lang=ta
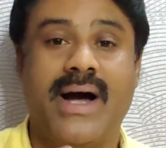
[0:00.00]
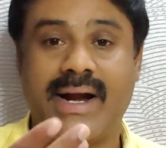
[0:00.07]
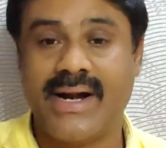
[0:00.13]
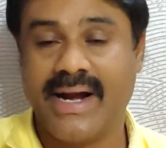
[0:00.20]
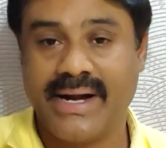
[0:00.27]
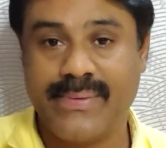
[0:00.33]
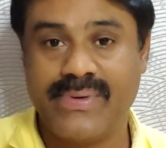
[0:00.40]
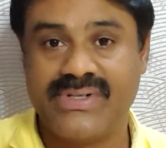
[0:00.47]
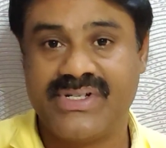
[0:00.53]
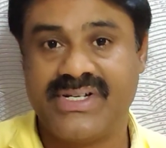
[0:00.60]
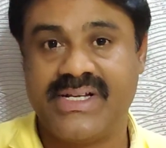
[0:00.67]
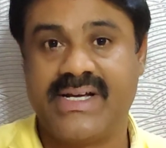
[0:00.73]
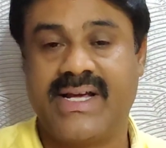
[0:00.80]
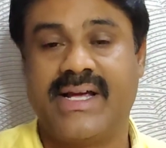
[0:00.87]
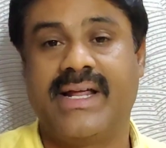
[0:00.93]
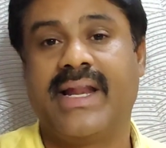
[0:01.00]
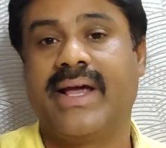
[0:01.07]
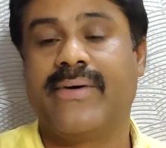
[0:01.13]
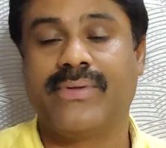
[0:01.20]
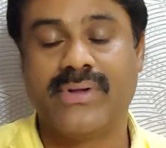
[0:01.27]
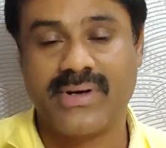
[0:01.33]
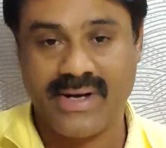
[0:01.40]
அண்ணா யூனிவர்சிட்டிக்கு
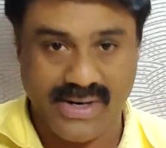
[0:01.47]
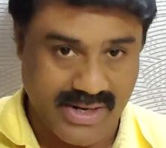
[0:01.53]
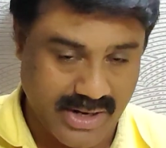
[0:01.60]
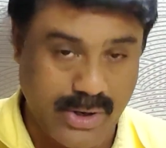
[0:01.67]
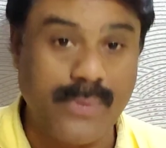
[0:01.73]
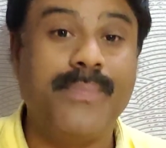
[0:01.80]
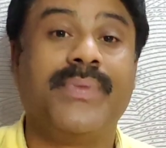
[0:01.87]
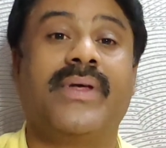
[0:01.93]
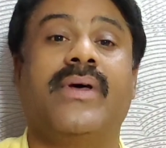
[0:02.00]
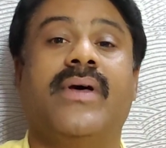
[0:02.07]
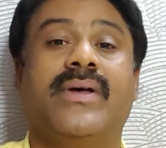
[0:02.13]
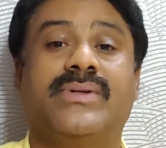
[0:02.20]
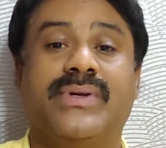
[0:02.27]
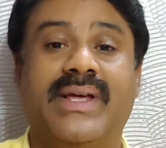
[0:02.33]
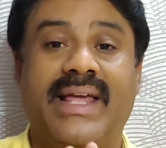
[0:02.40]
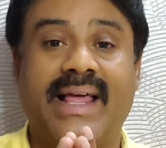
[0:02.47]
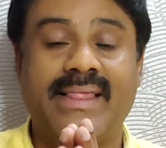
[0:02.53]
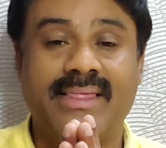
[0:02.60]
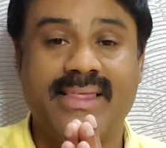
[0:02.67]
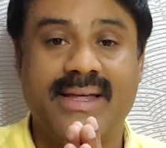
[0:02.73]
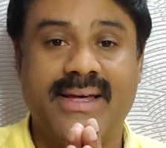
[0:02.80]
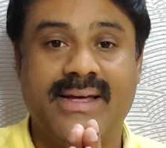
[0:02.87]
நீங்கள் வந்து கட்டணும் ஸோ
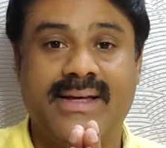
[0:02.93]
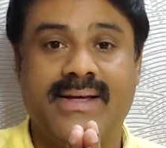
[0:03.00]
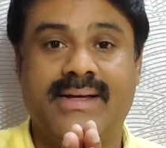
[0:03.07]
எந்த